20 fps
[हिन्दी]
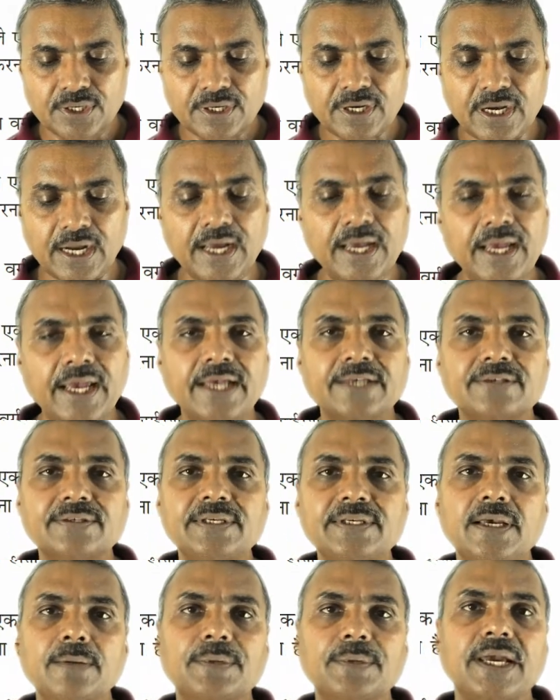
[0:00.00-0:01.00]
का एस
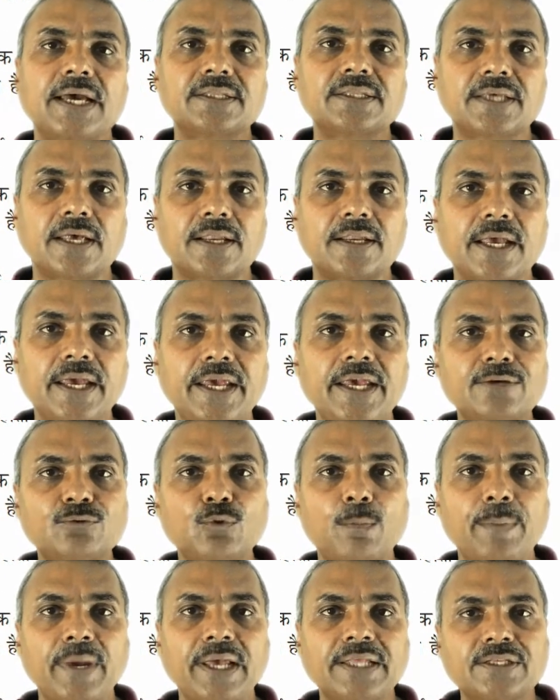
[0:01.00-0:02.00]
ज्ञात करना
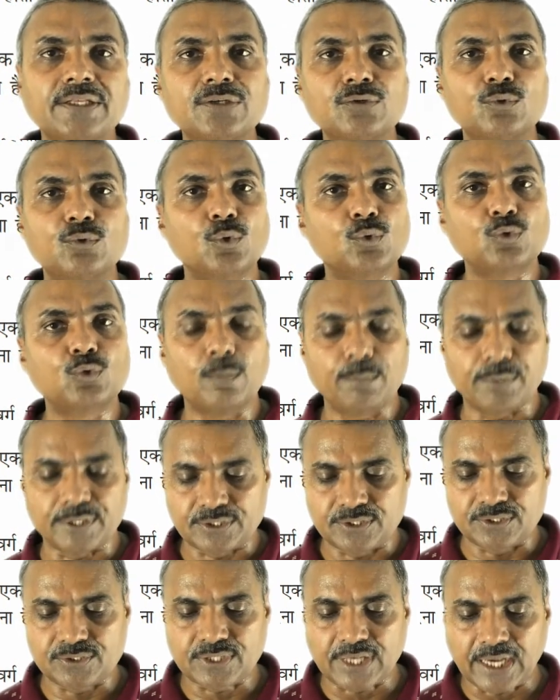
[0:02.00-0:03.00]
135
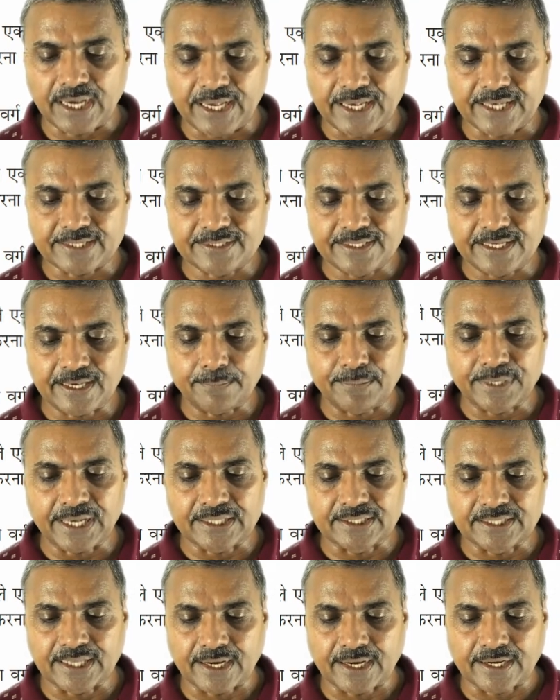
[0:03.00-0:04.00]
225 का एस
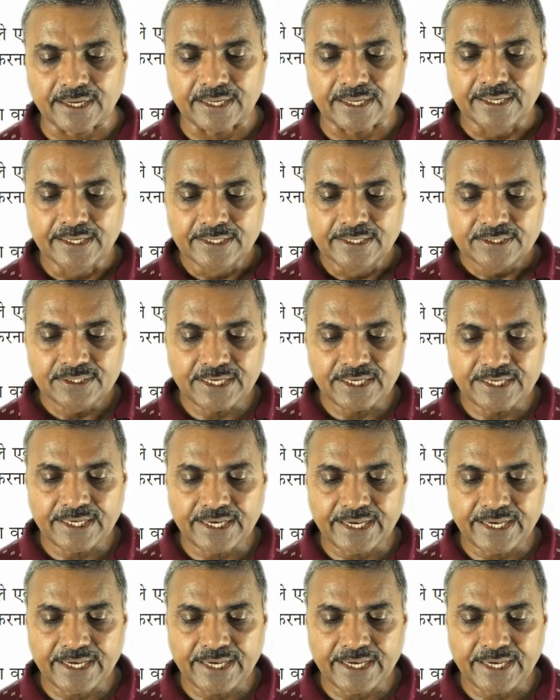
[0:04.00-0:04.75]
ज्ञात करना है देखिए